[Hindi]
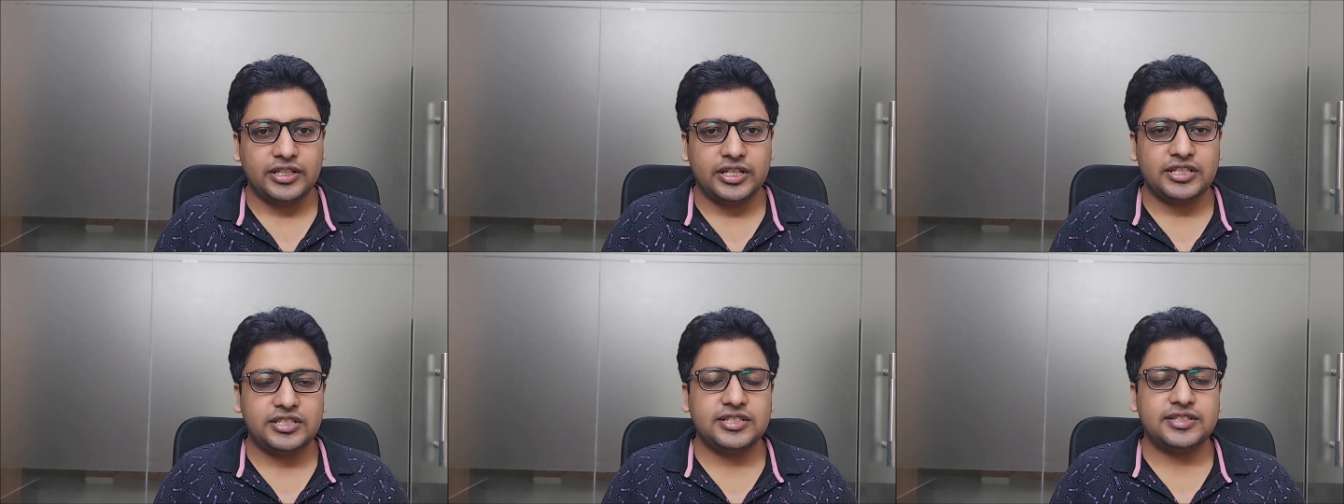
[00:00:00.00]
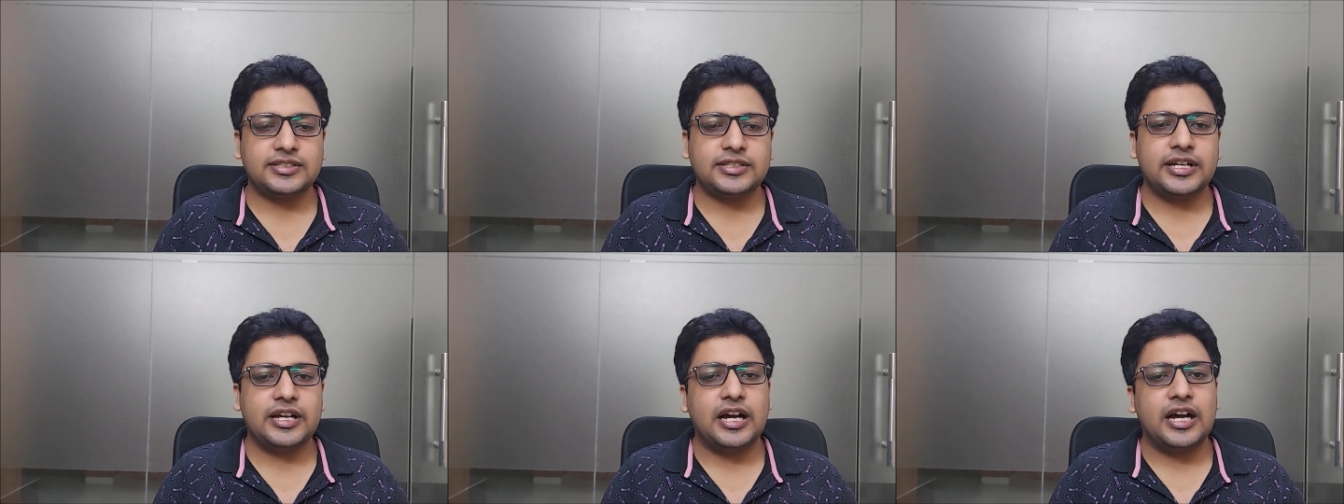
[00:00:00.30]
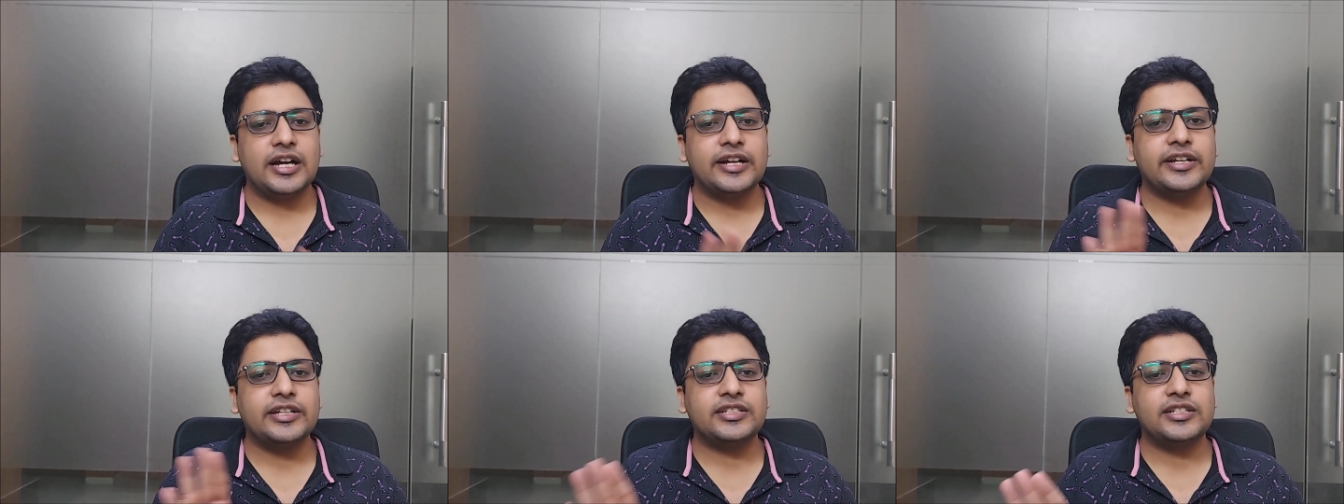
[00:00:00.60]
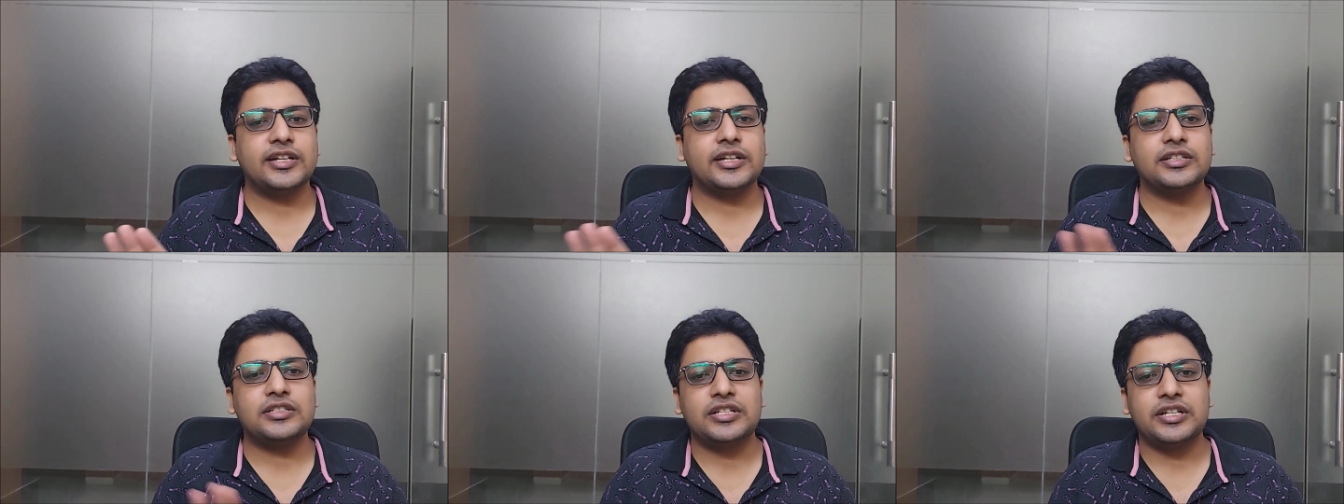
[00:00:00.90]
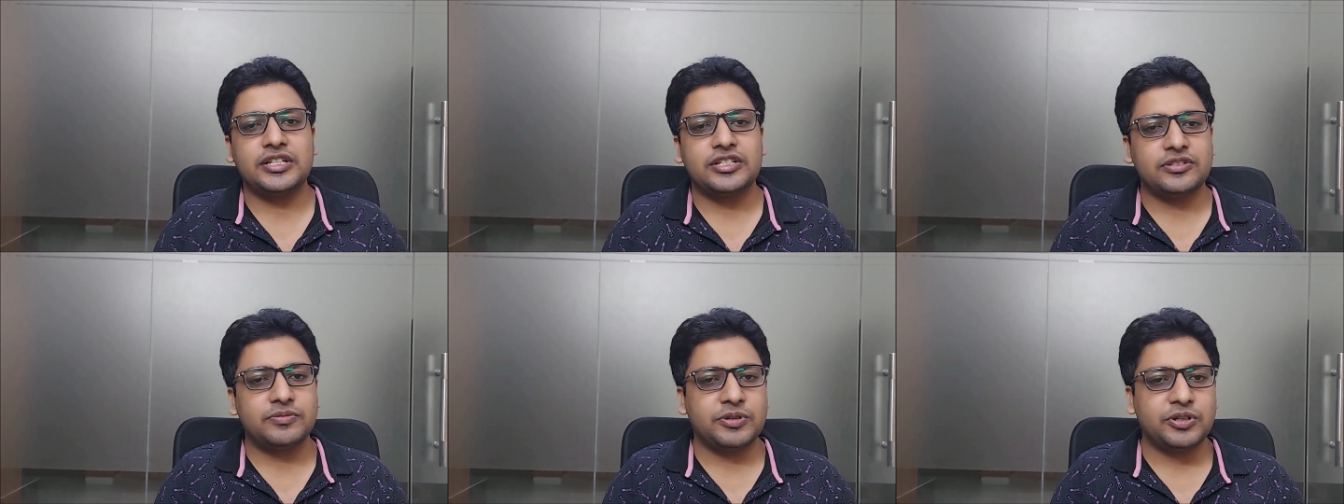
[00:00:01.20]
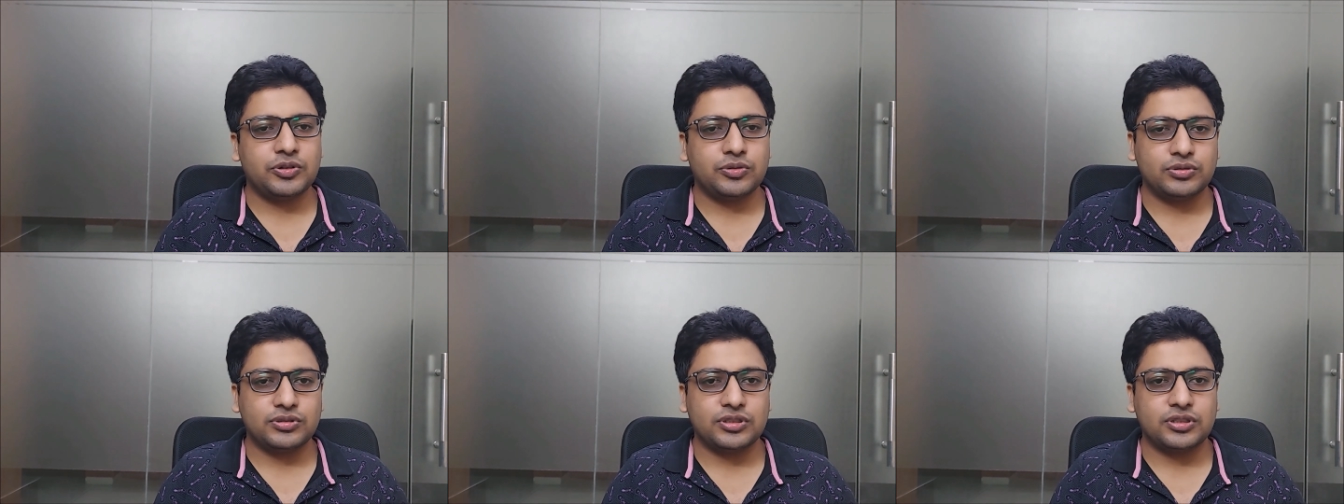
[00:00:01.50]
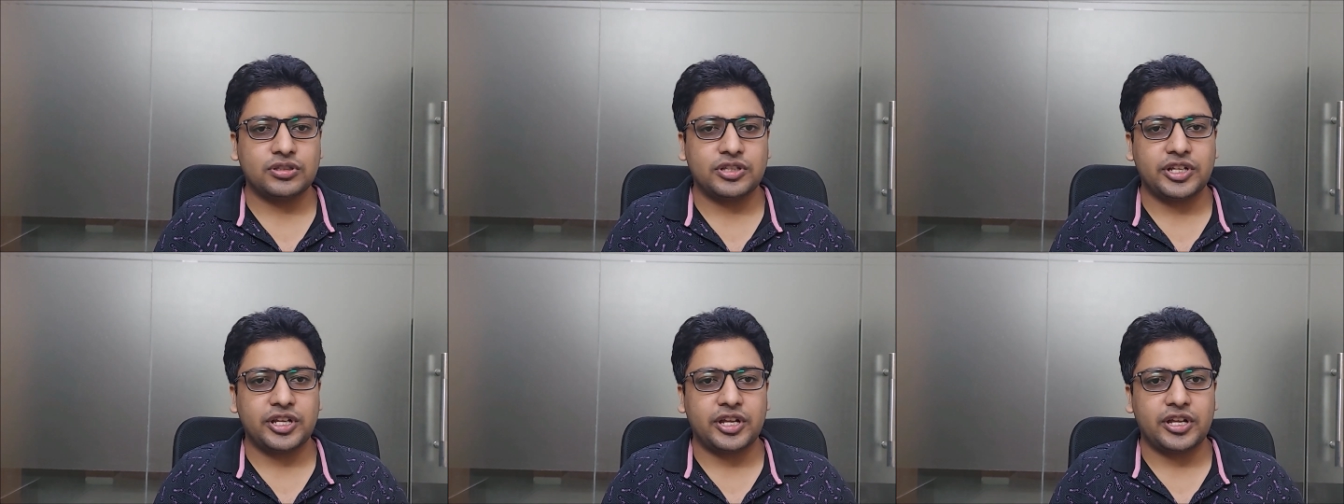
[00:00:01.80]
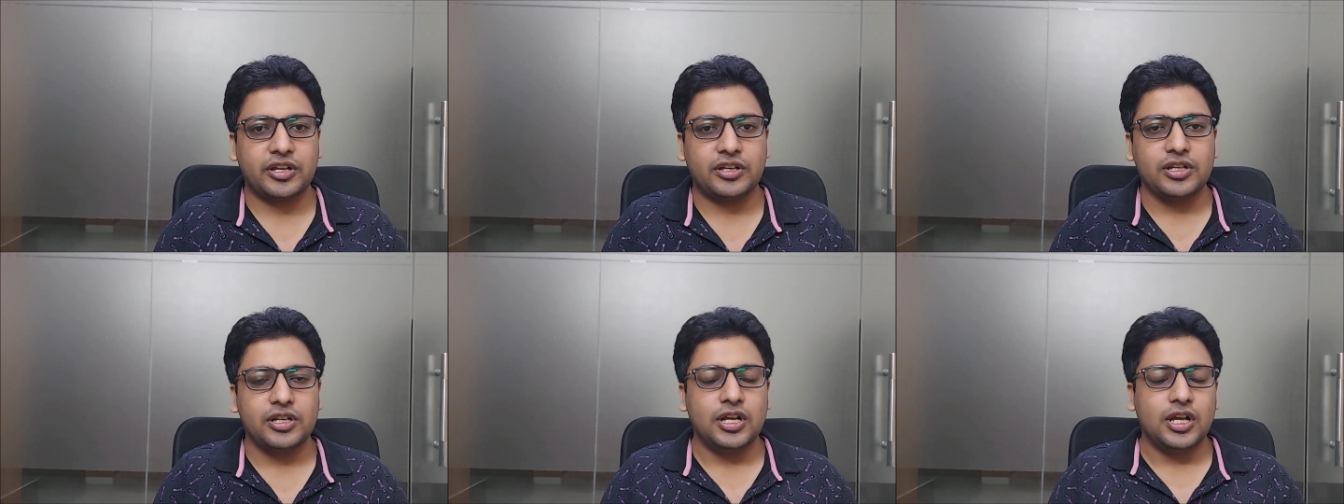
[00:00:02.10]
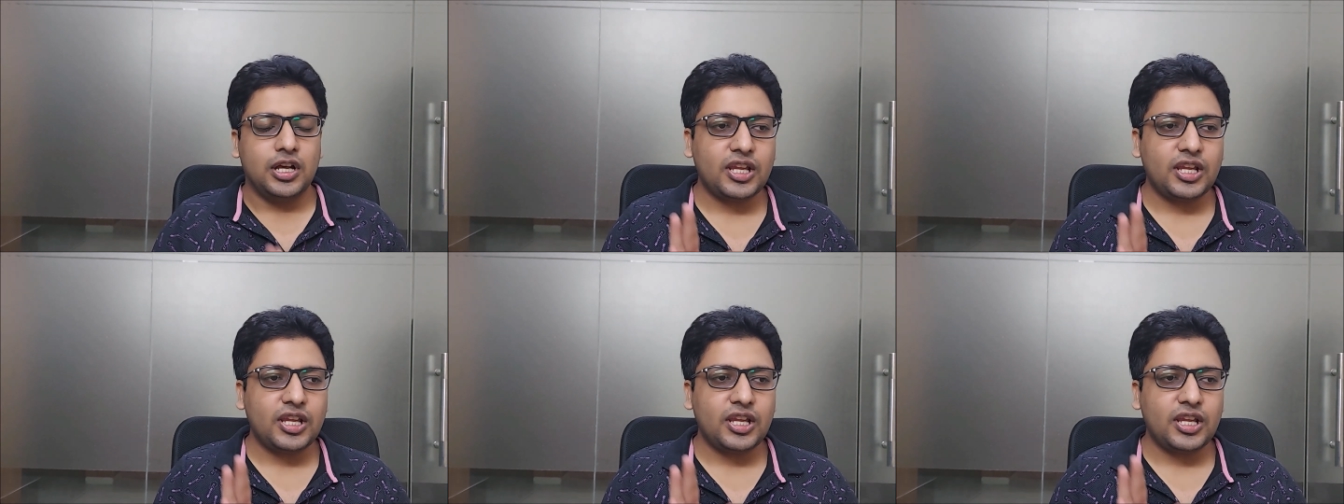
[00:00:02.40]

ये चीज़ें आगे जाके चेंज भी हो सकती हैं